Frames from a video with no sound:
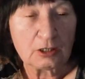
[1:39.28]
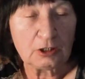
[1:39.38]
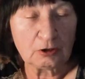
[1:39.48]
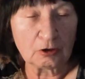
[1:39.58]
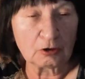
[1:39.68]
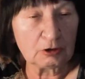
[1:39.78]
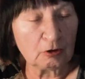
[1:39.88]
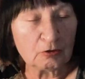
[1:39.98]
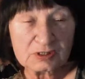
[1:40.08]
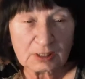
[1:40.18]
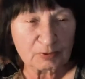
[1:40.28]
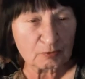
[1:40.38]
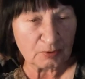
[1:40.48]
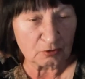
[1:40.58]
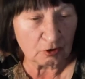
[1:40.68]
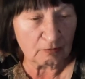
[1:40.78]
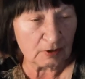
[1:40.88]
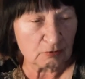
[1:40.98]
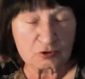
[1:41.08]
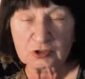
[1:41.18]
I, I on
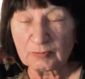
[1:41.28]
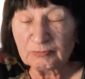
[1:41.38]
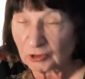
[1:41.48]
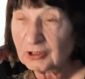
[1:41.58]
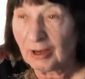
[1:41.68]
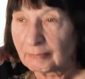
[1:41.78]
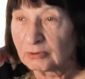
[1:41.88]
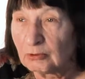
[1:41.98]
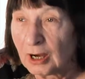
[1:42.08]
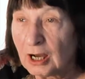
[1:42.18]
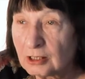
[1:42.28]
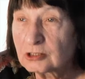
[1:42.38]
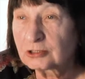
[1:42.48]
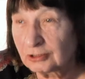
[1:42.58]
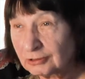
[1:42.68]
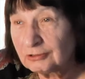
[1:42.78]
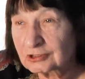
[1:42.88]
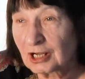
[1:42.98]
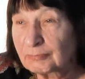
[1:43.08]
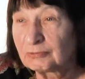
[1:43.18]
zaproponował, żebym to ja była, że,
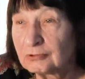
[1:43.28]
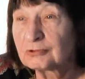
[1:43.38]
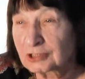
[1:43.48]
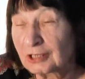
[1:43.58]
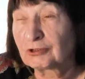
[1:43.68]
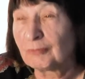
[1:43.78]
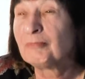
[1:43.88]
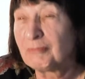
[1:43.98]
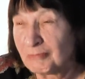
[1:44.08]
że, ja, że ja to